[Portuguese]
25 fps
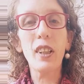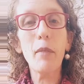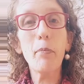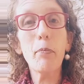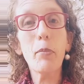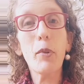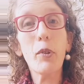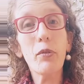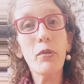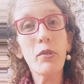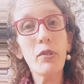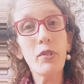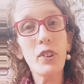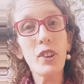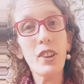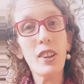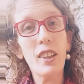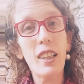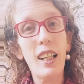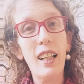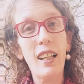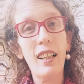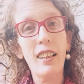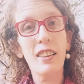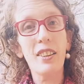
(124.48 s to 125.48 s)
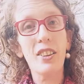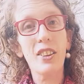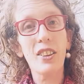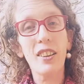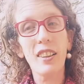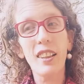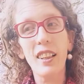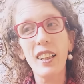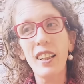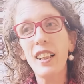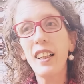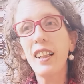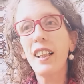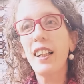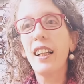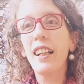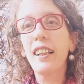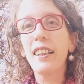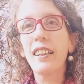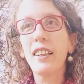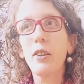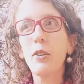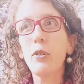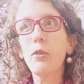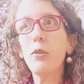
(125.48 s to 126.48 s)
na profundidade, né?
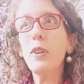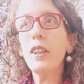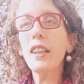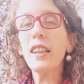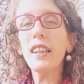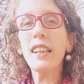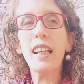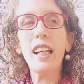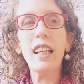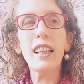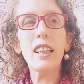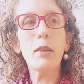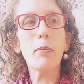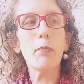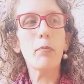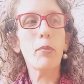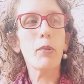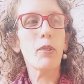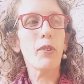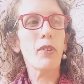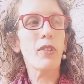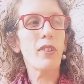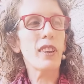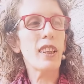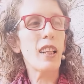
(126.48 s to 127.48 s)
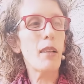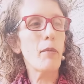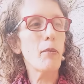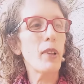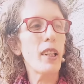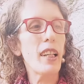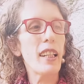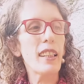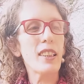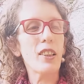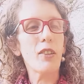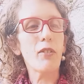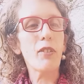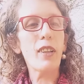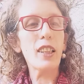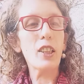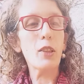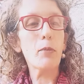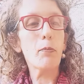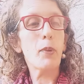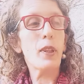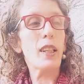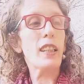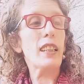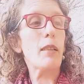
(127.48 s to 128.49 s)
Então o arquétipo da mulher
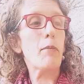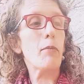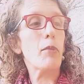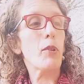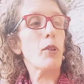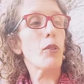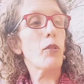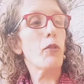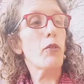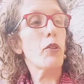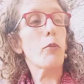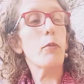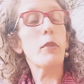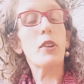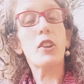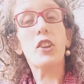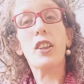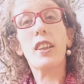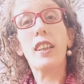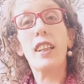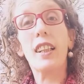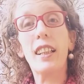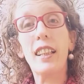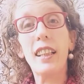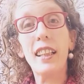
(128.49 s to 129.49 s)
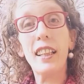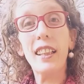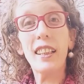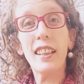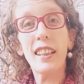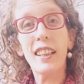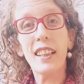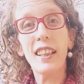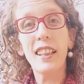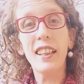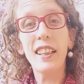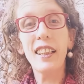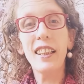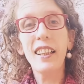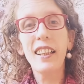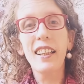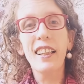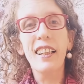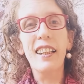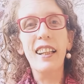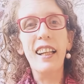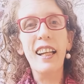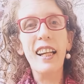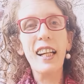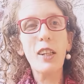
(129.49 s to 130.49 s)
selvagem, por exemplo, no filme Titanic,
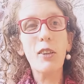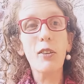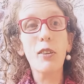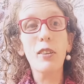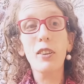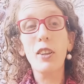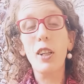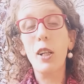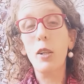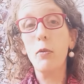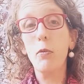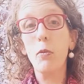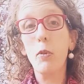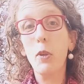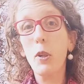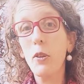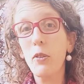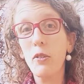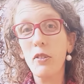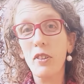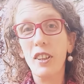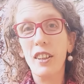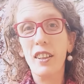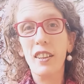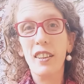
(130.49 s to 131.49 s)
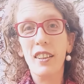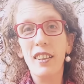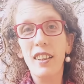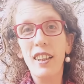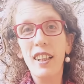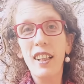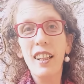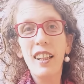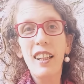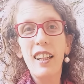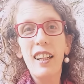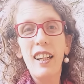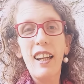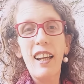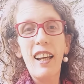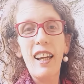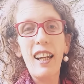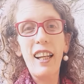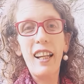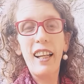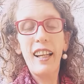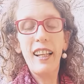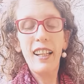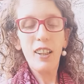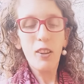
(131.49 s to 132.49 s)
né, quando a Rose,
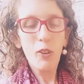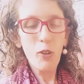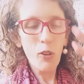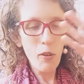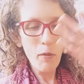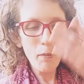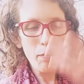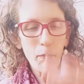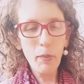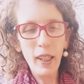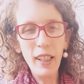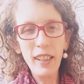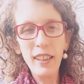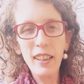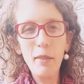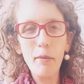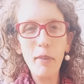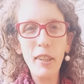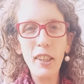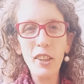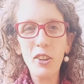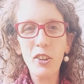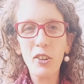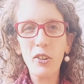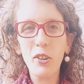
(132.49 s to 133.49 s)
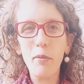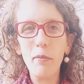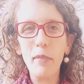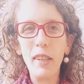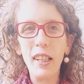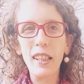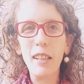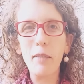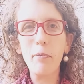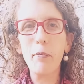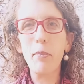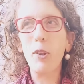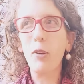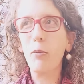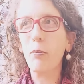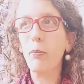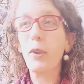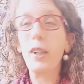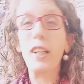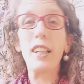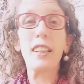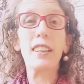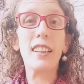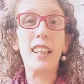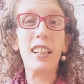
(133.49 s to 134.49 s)
ela é completamente tomada
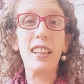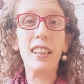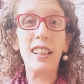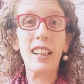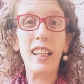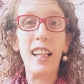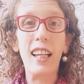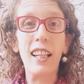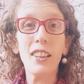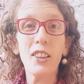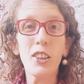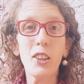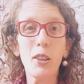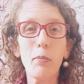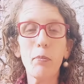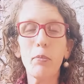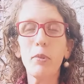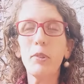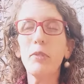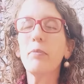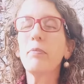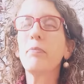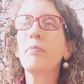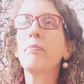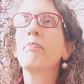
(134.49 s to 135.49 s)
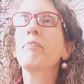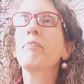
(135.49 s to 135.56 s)
por esse arquétipo